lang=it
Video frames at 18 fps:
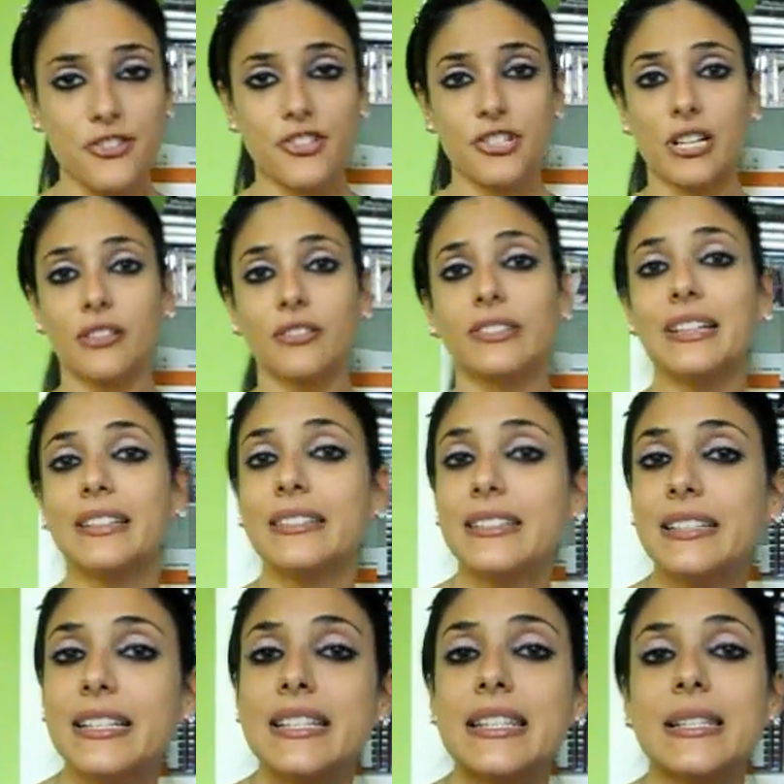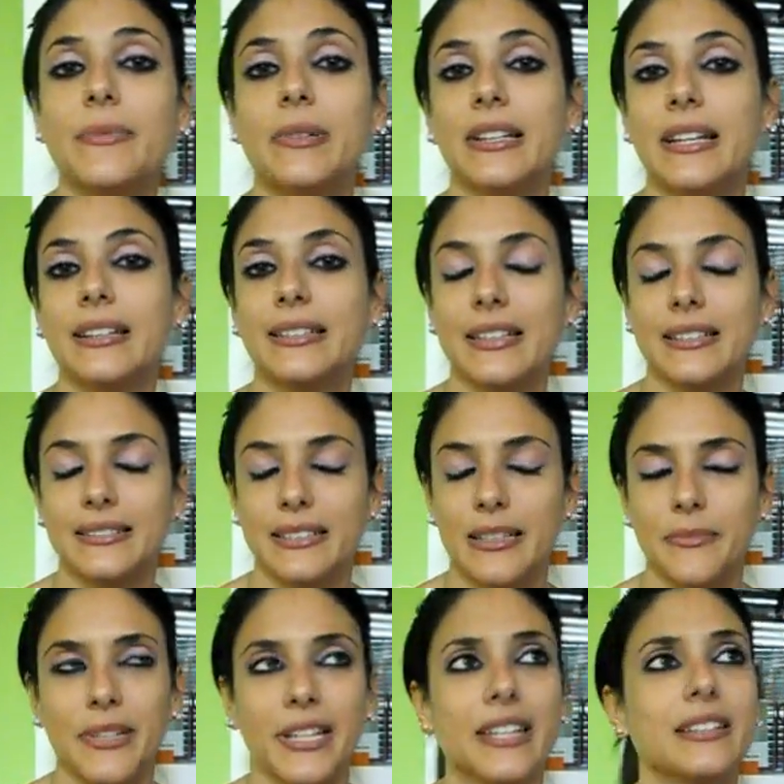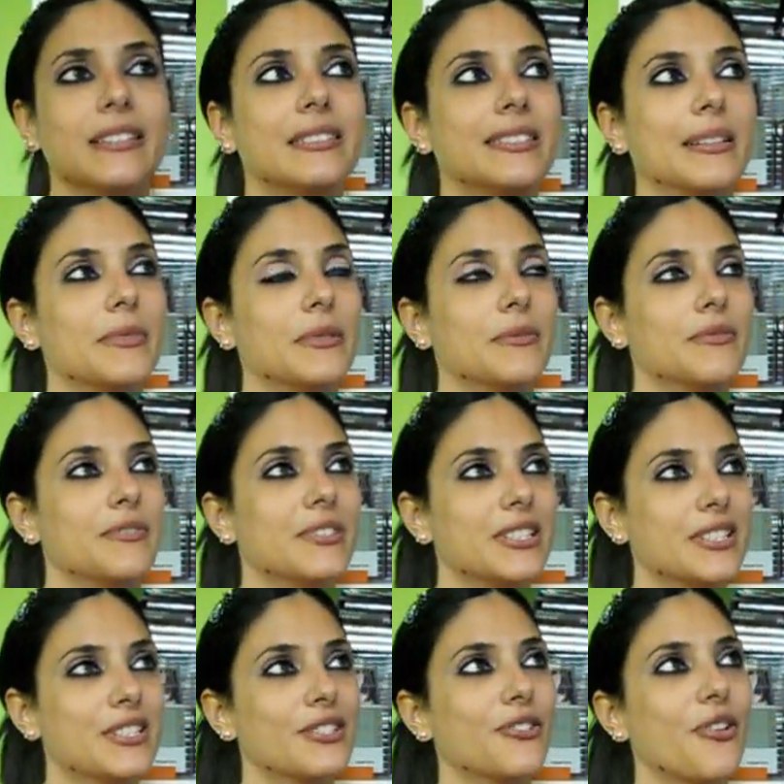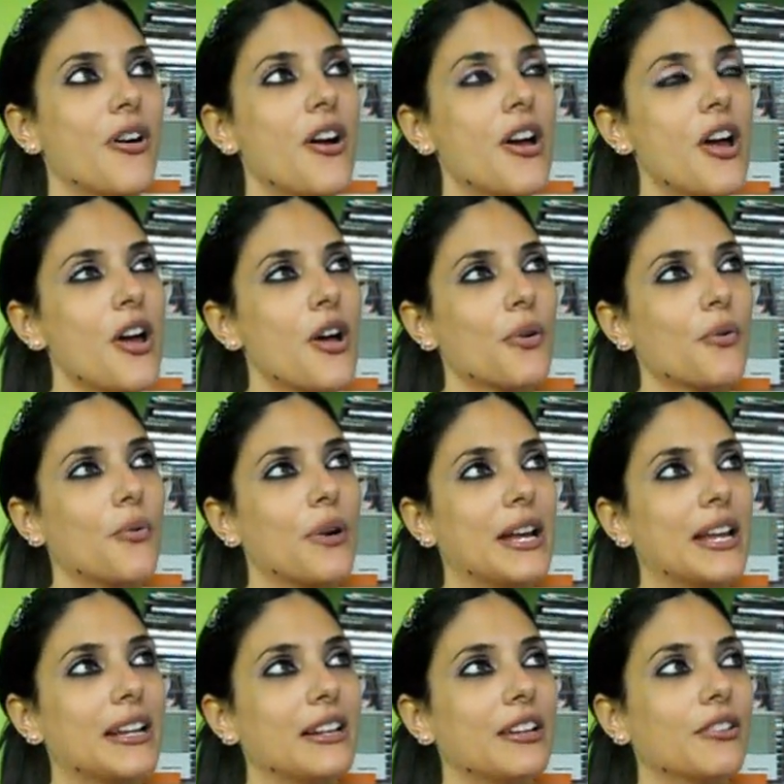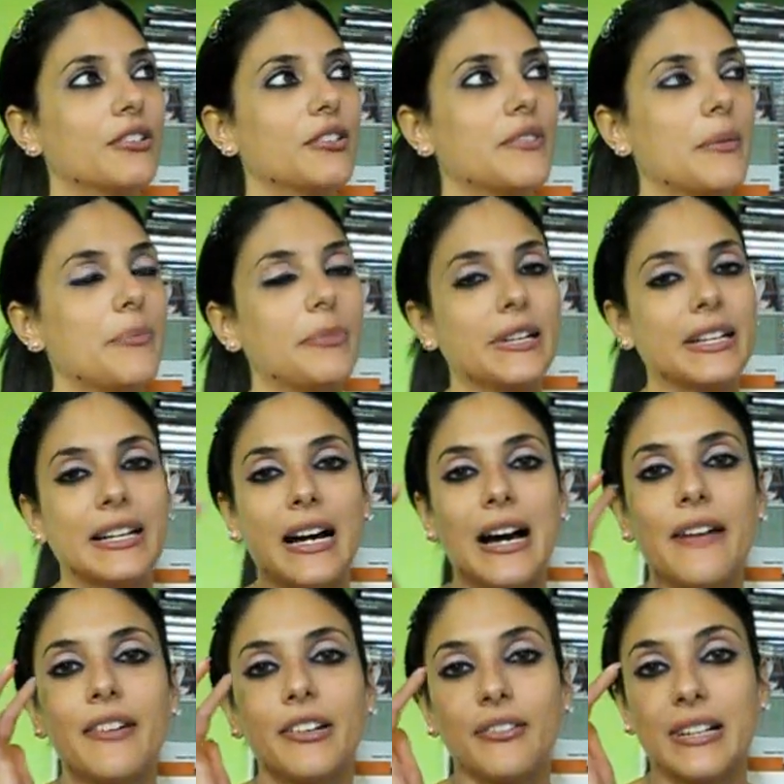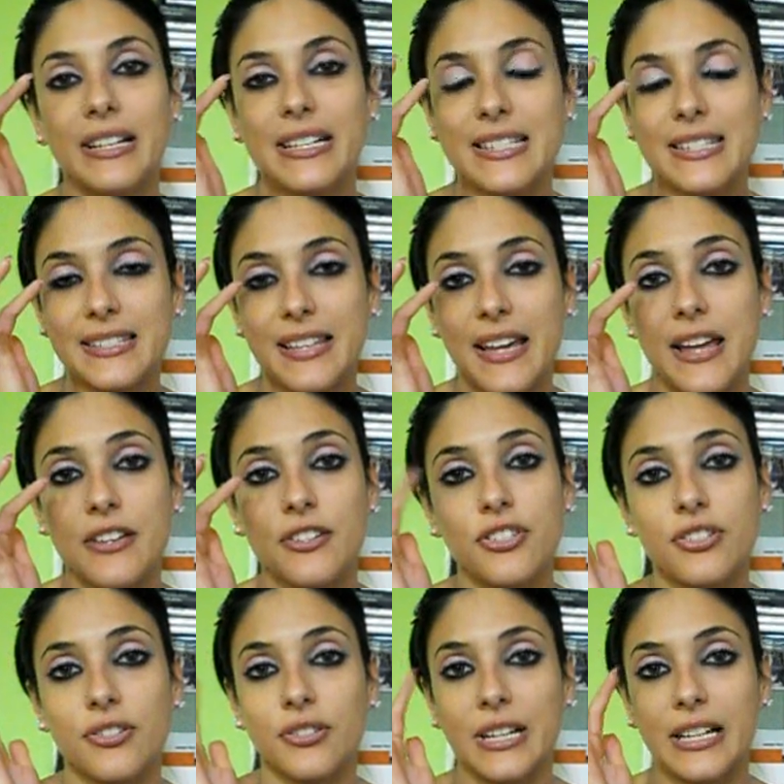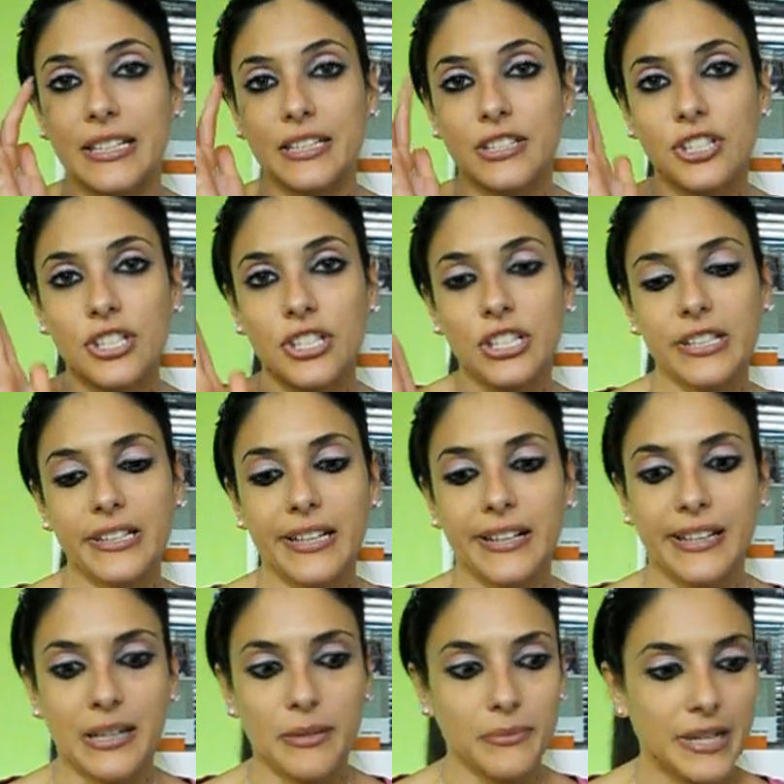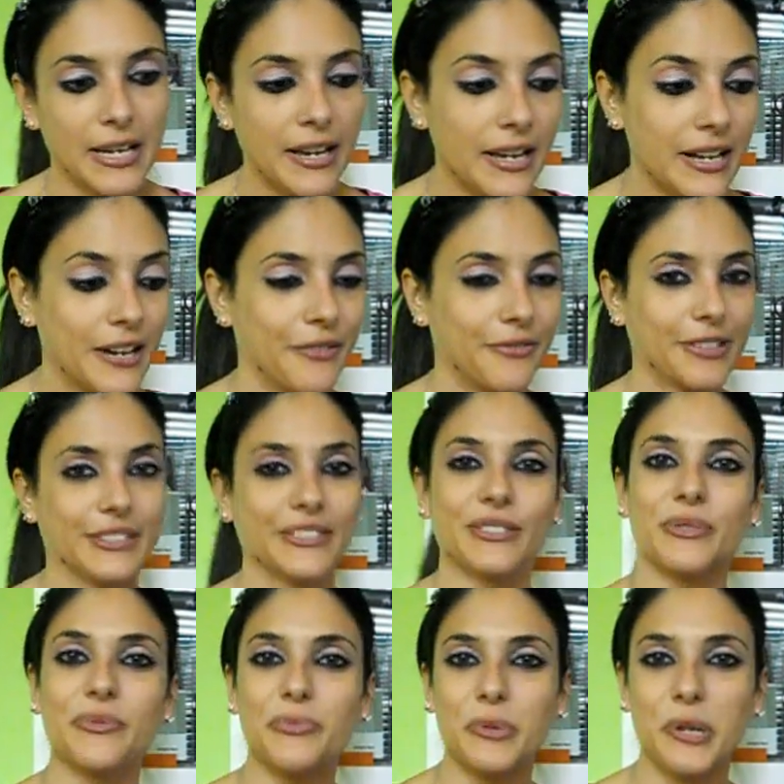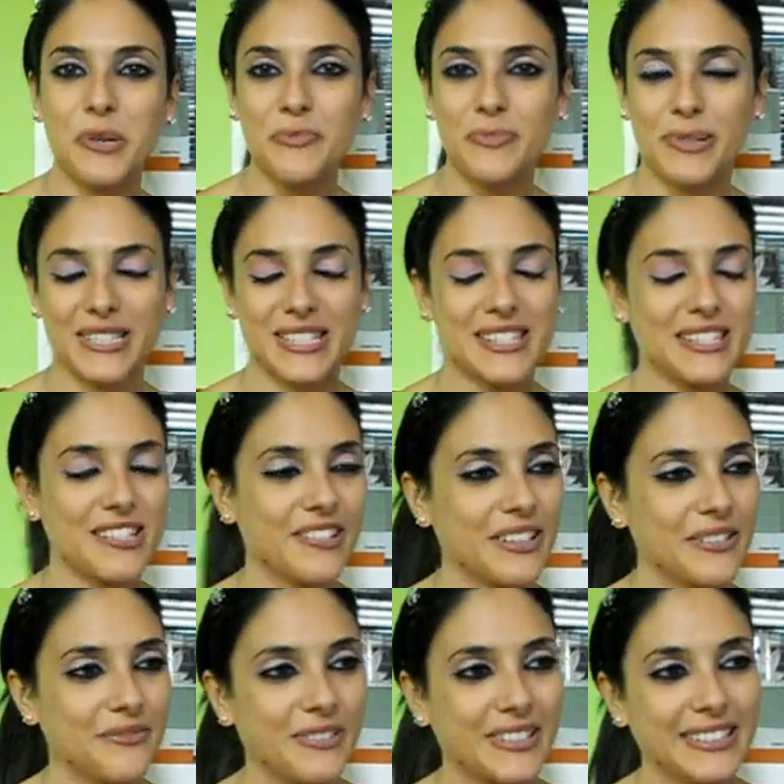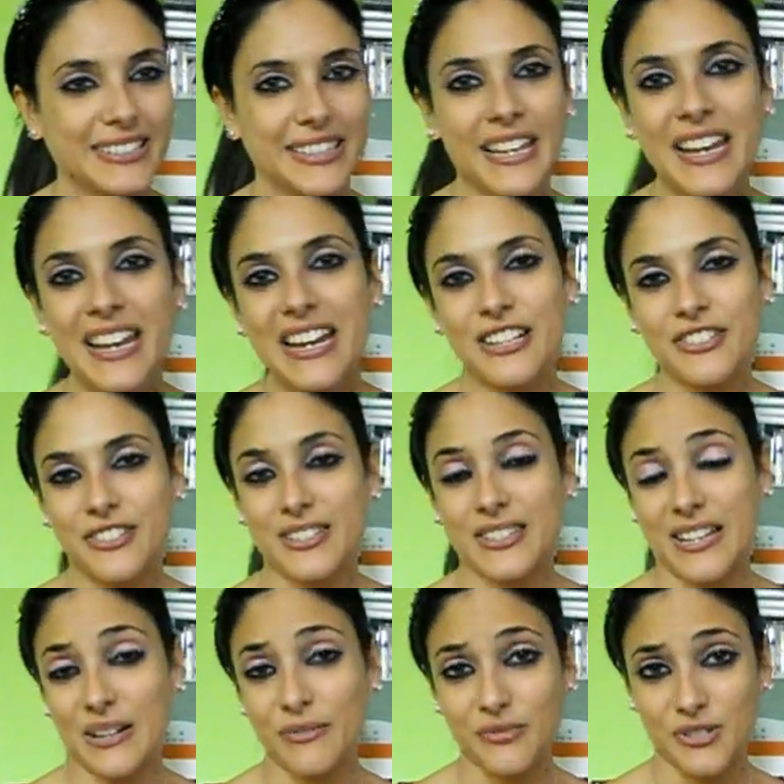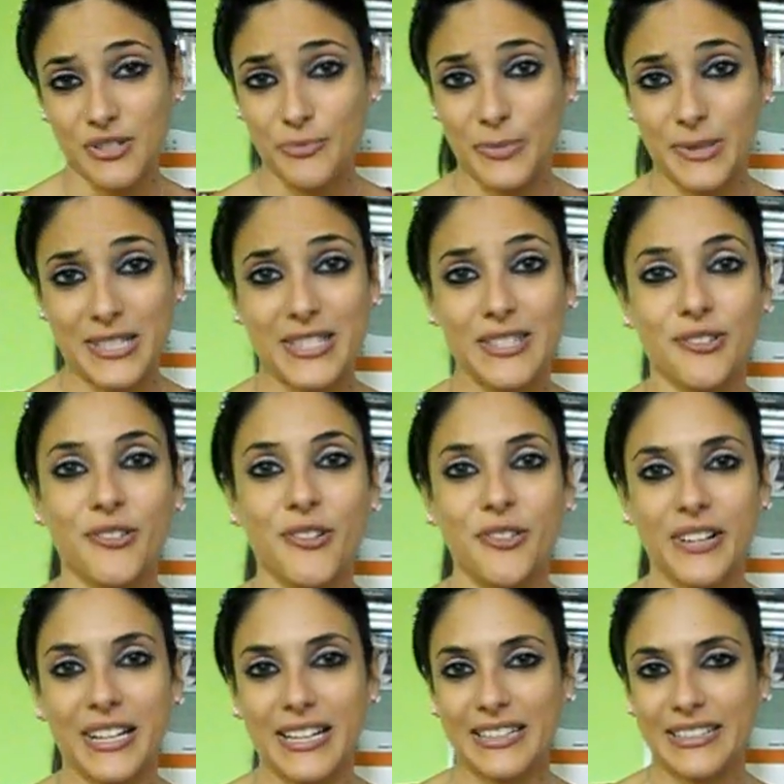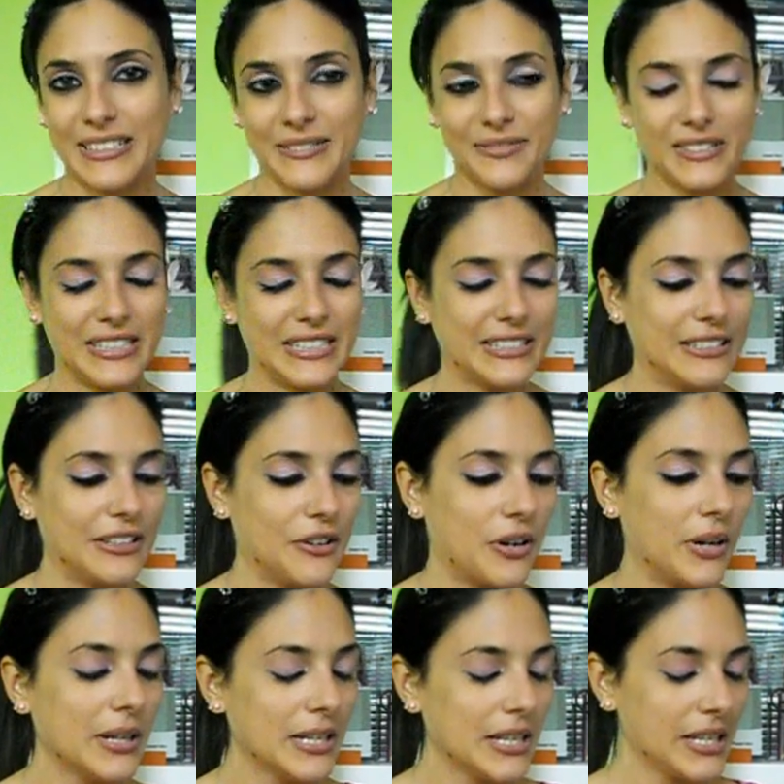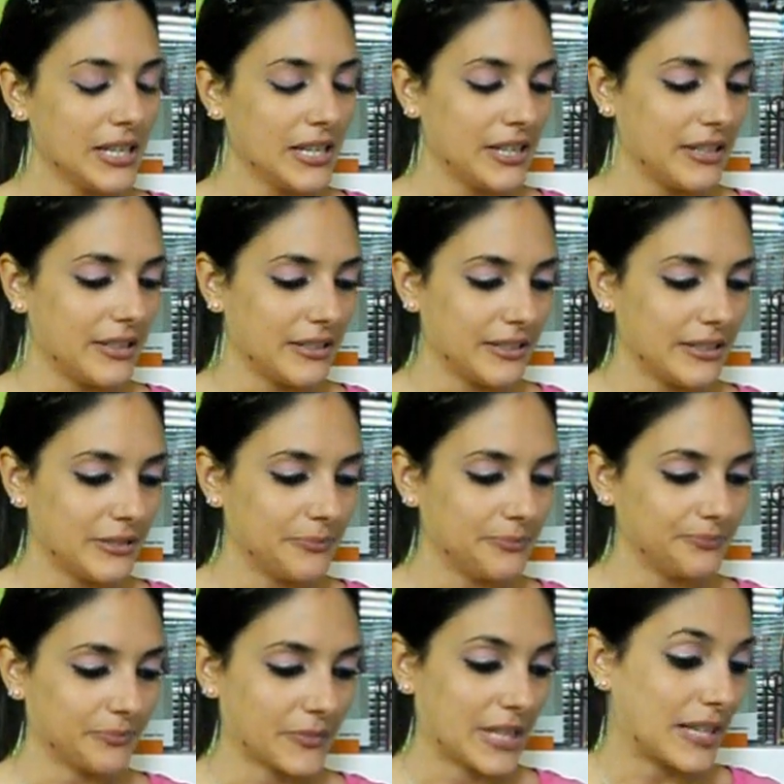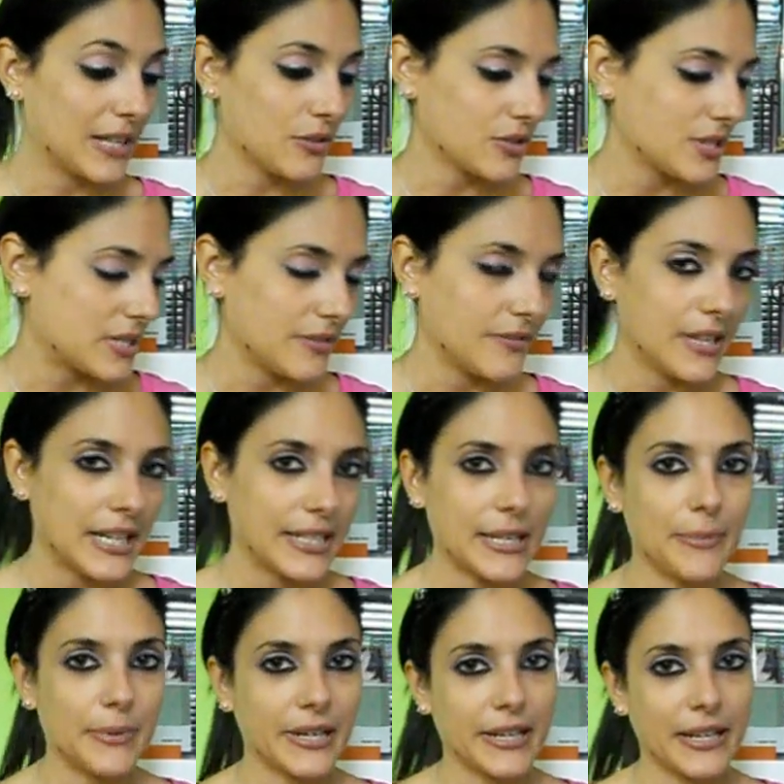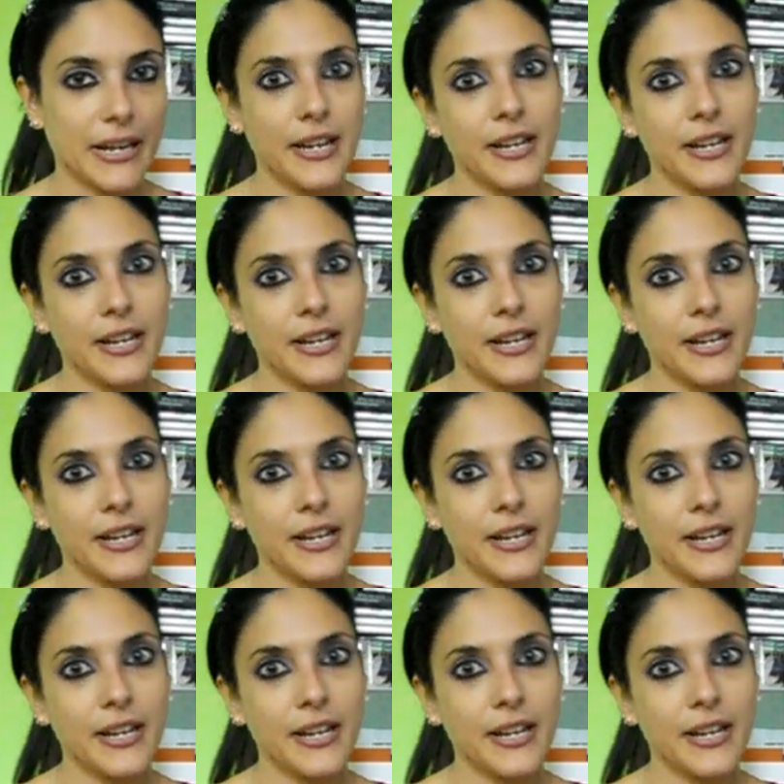c'erano tantissimi dei trattamenti, abbiamo visto quello dove applicavano l'extension alle ciglia che a me ha fatto un po' impressione, infatti ci sarà uno spezzone di video ehm, che non si vede perché